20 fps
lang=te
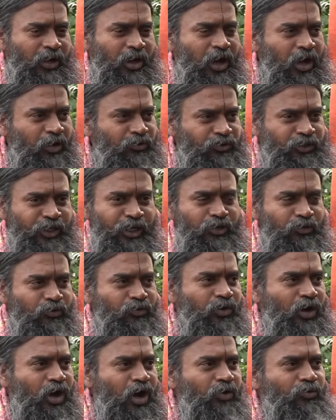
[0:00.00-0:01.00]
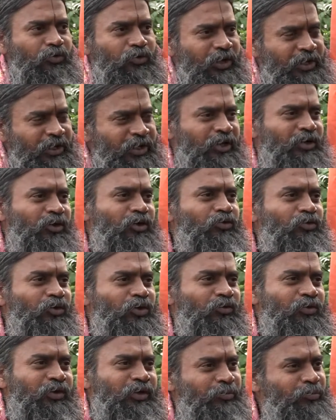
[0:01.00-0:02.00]
ఆ దేనువులు ఆవులు అనేక
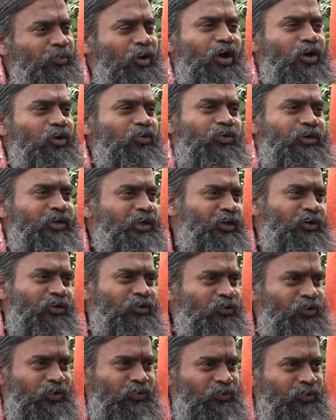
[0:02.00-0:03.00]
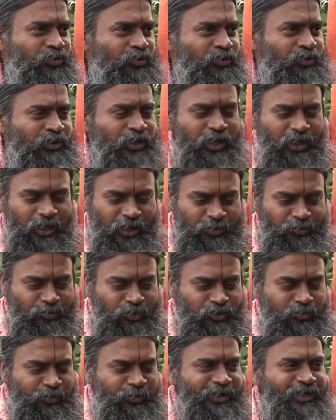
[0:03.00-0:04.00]
రంగుల్లో ఉంటాయి పాలు ఒకే రంగులో ఉంటుంది
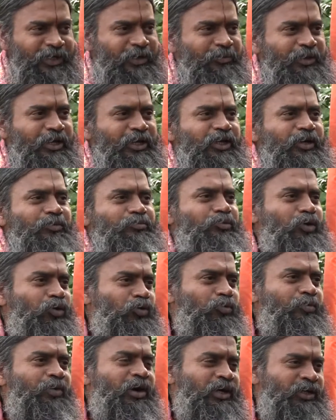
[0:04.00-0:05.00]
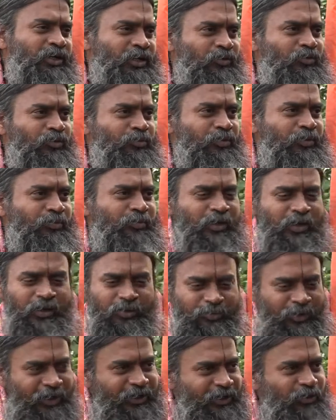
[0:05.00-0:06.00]
మృతపిండ మేకం బహుభాండ రూపం
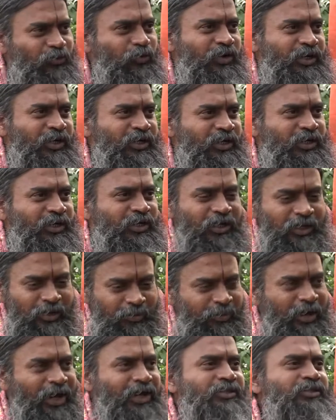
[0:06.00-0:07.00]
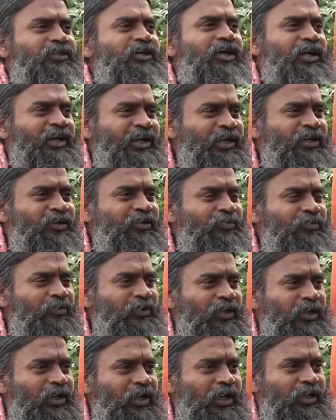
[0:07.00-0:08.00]
మట్టి ఒకటే పాత్రలు అనేకం
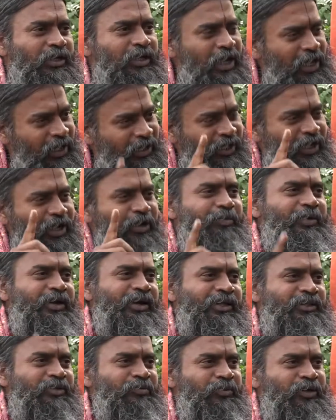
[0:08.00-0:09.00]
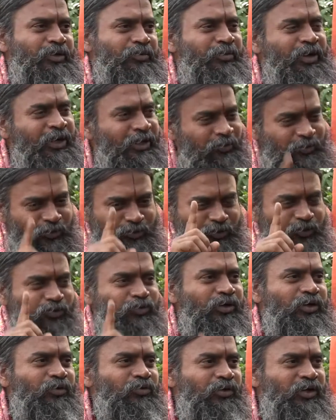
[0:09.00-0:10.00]
ఏకహ పరాత్మ భగవంతుడు
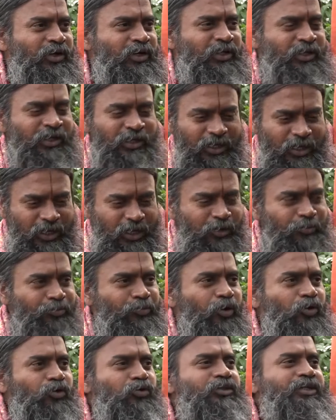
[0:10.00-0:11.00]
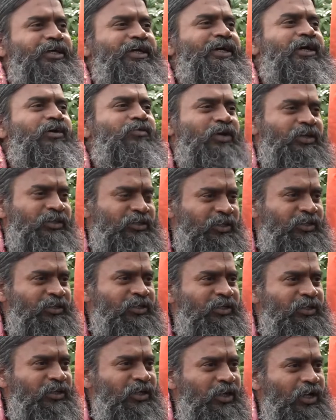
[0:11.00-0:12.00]
కూడా ఒకడే బహుదేహ
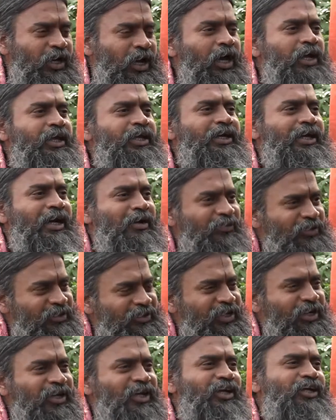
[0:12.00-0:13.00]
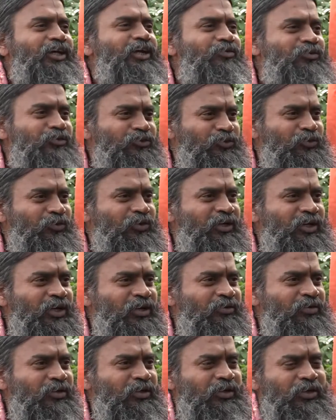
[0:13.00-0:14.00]
వర్తతి అనేక అవతారాలుగా వస్తూ ఉంటాడు